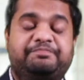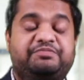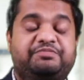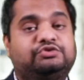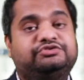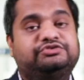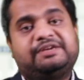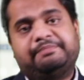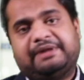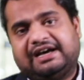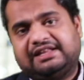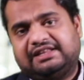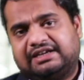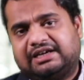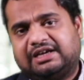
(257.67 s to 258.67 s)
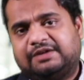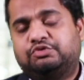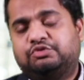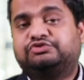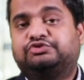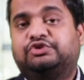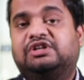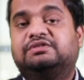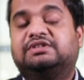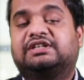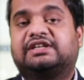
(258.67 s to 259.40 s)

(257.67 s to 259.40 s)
उसके बाद अगर आप बुक सॉल्व कर रहे